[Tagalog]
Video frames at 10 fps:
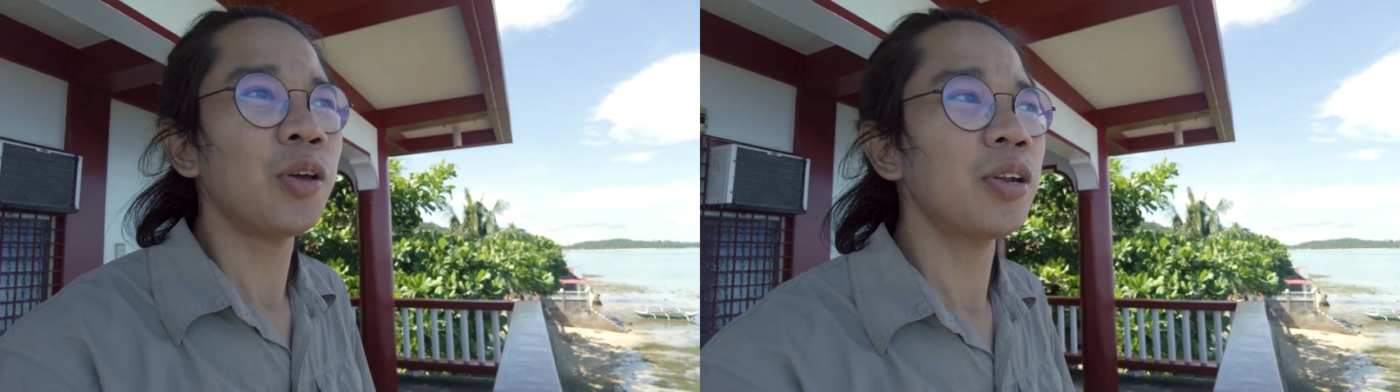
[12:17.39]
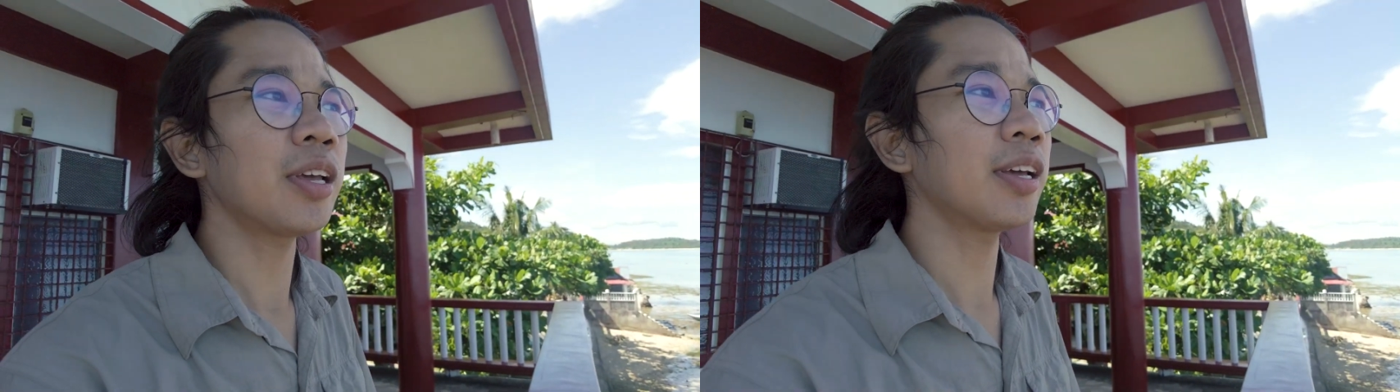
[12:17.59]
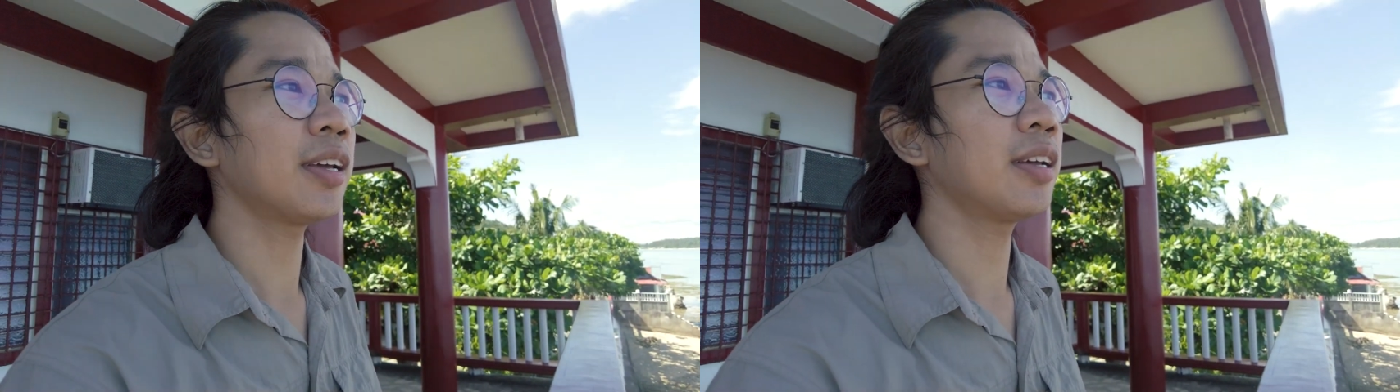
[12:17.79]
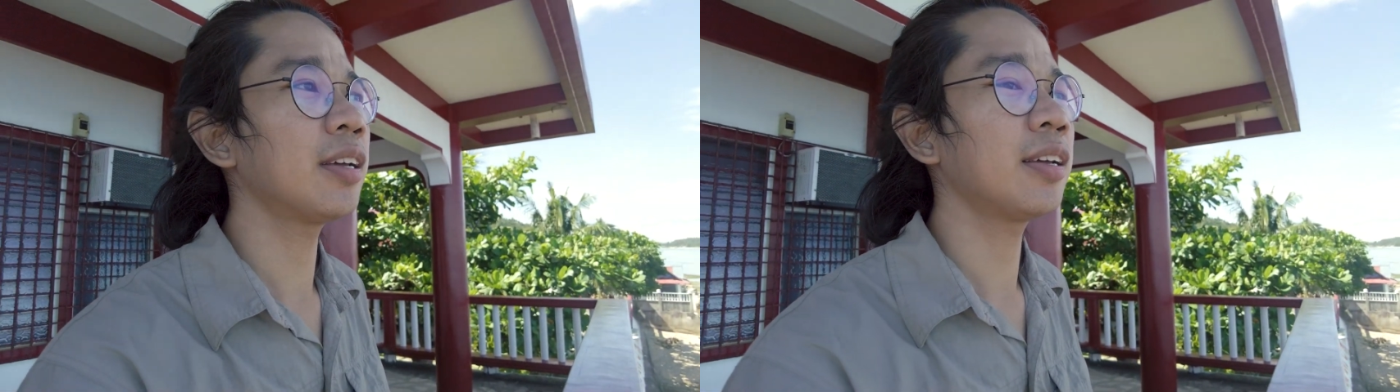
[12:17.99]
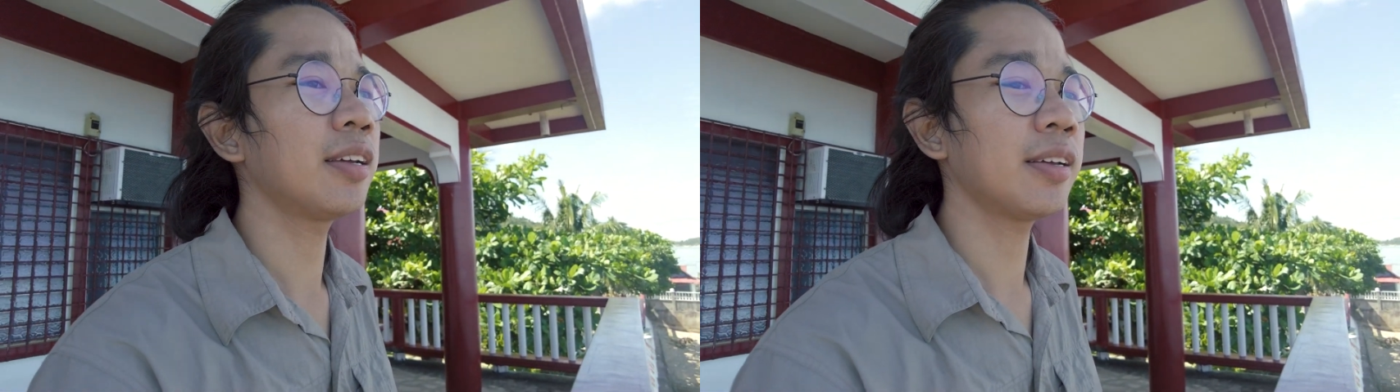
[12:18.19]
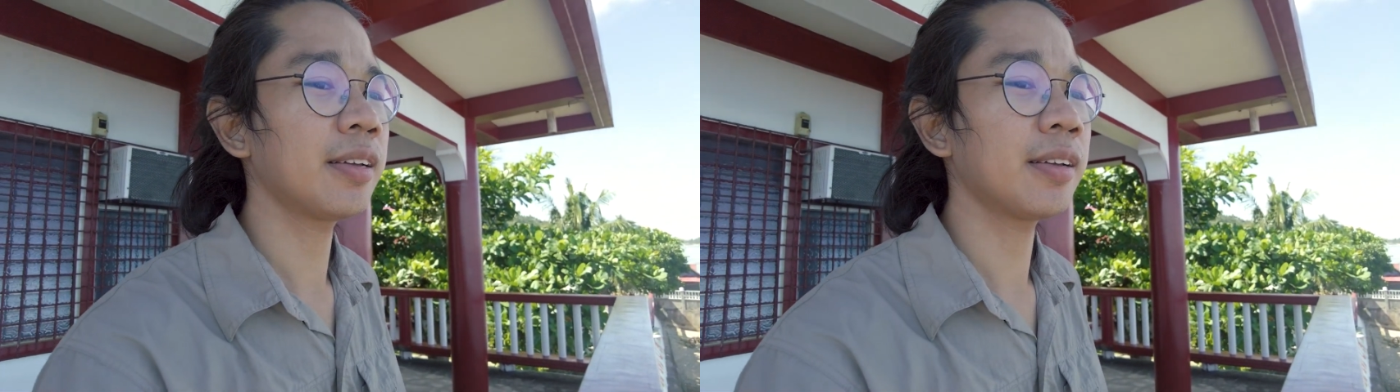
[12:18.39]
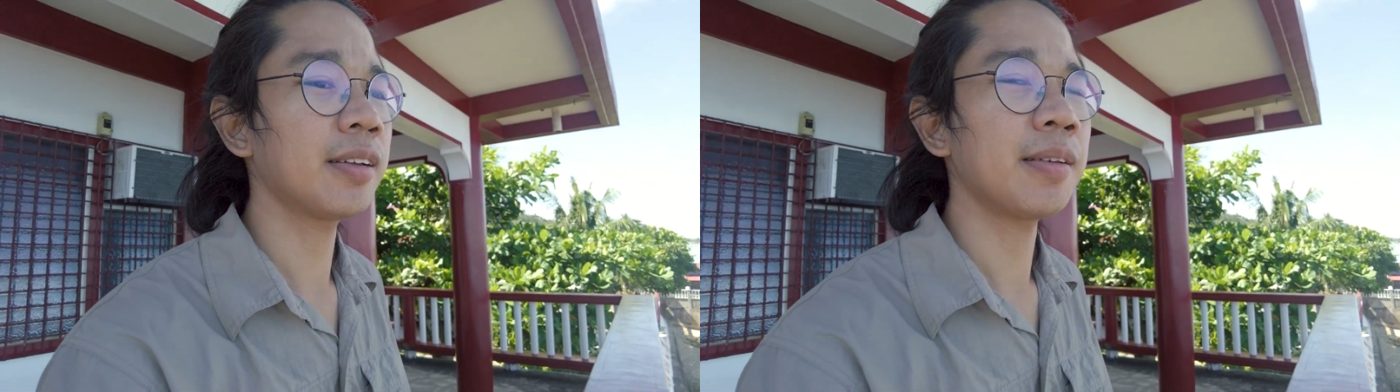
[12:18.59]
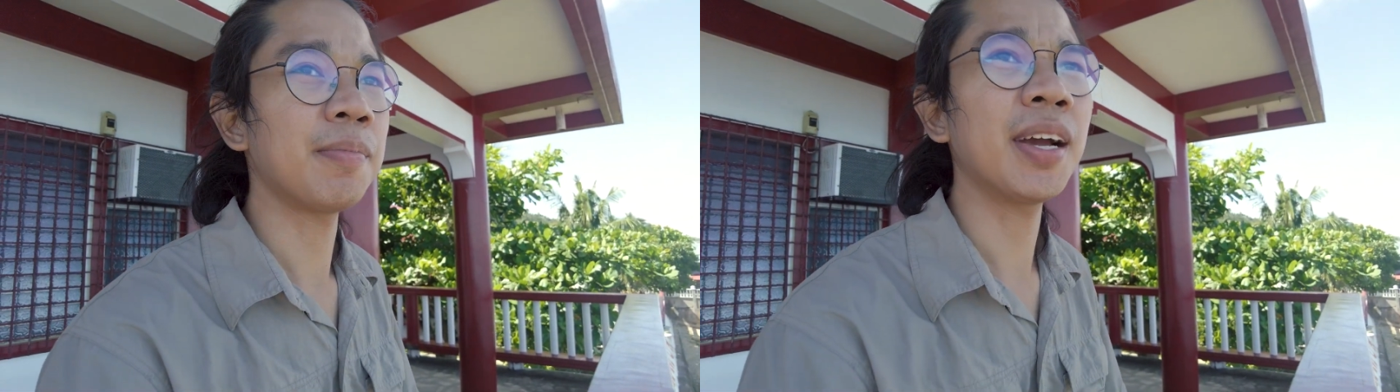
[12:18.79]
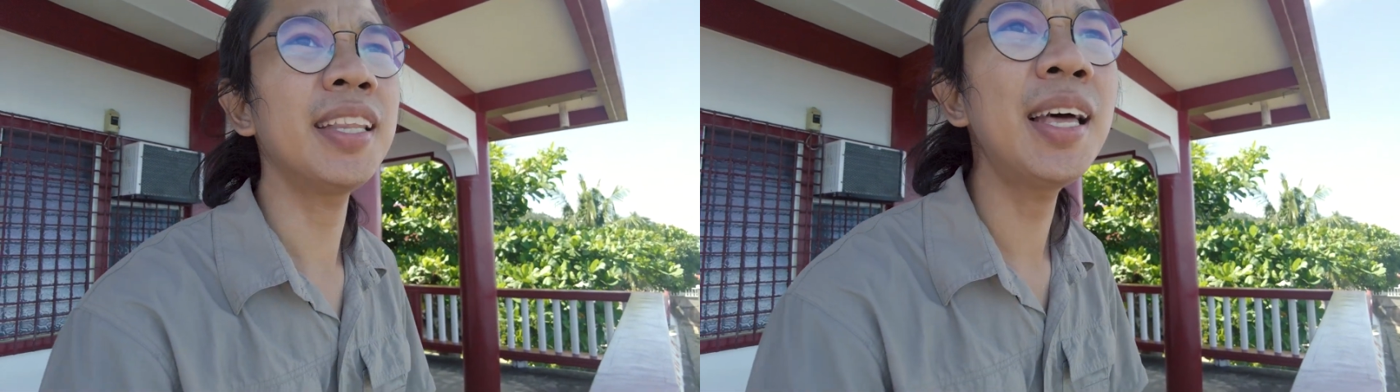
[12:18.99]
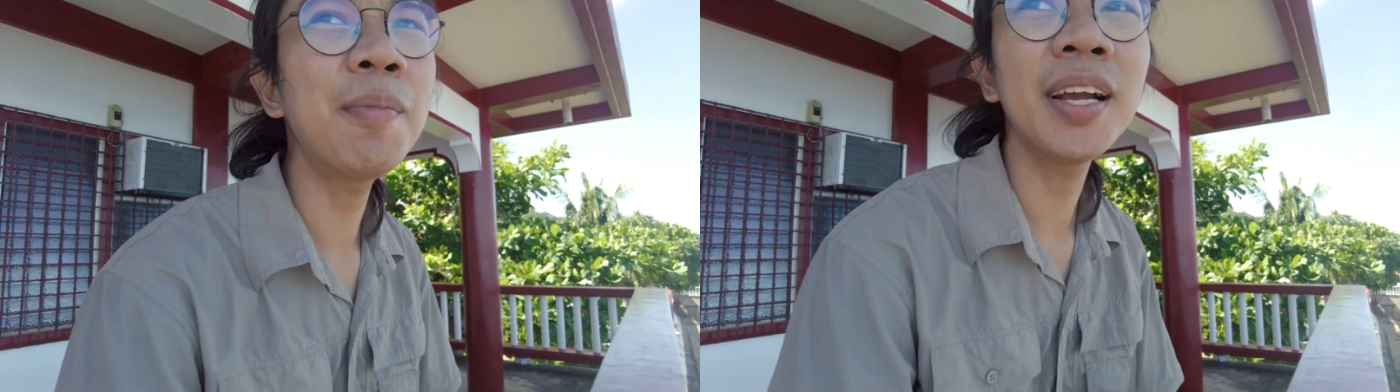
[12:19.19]
yun.
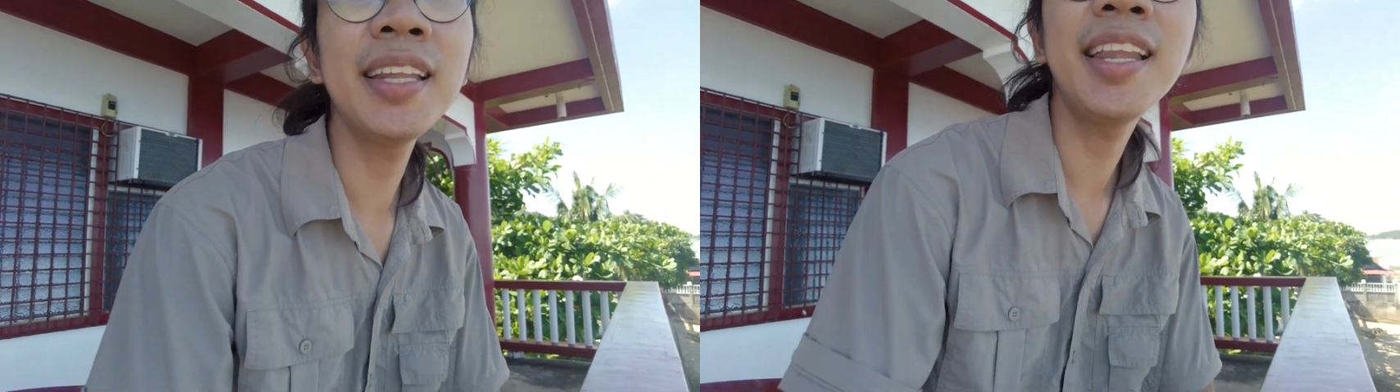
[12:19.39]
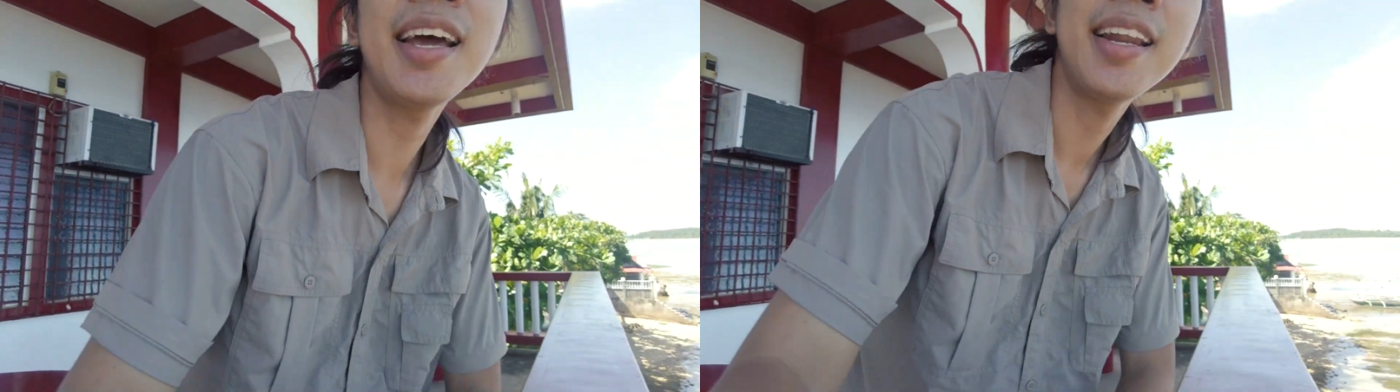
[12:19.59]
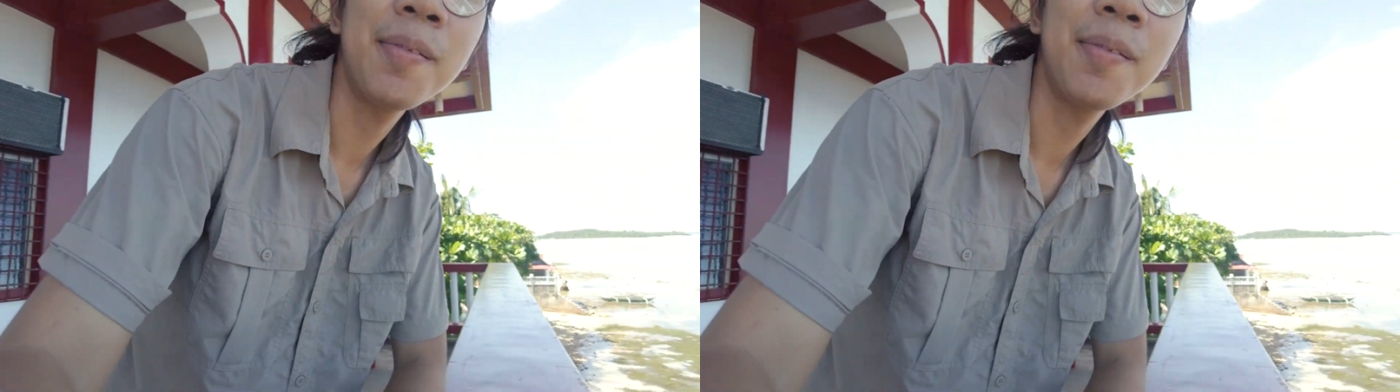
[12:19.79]
Maganda, maganda.